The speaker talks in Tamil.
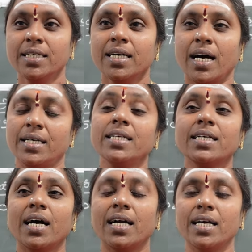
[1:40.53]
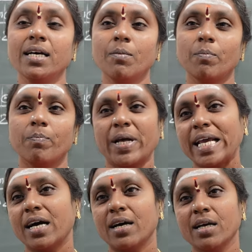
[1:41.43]
அதுக்கான
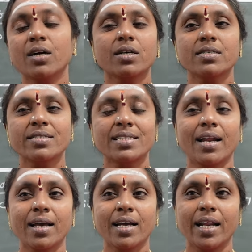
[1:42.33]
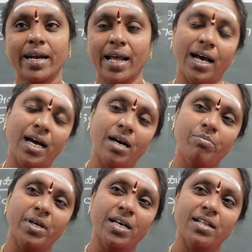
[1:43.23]
பரிகார ஸ்தலங்கள் என்ன
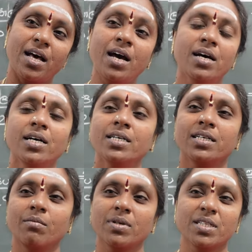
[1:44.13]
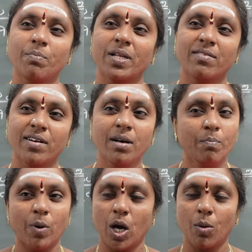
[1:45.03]
அப்படிங்கிறது தான் நம்ம இந்த பதிவில்
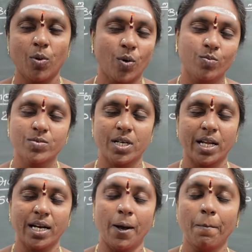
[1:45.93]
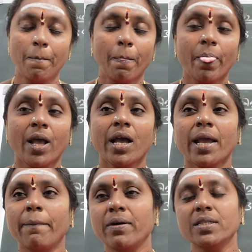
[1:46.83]
பார்க்க போகிறோம் சரிங்களா
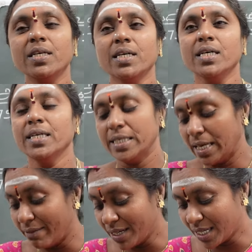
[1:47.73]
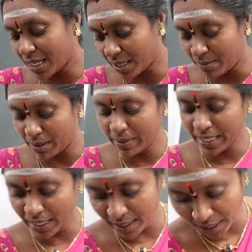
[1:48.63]
இப்போ வந்து நவகிரகம்
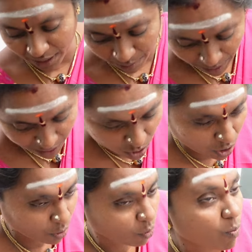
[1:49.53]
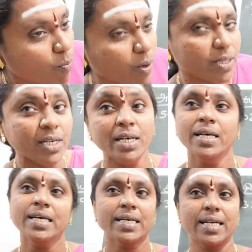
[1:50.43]
அப்படிங்கிறத நம்ம என்ன சொல்ல ஒம்பது
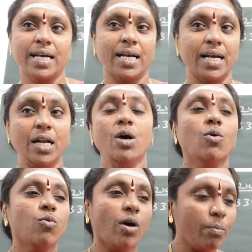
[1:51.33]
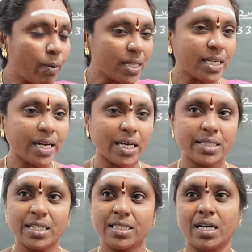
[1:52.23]
கிரகங்கள் ஒன்பது
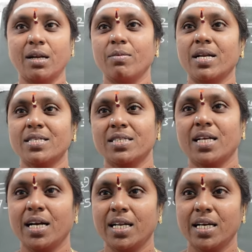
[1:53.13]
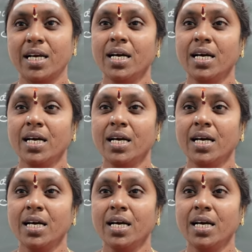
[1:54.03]
கிரகத்தையும் தான் நம்ம நட்சத்திரங்களுக்கு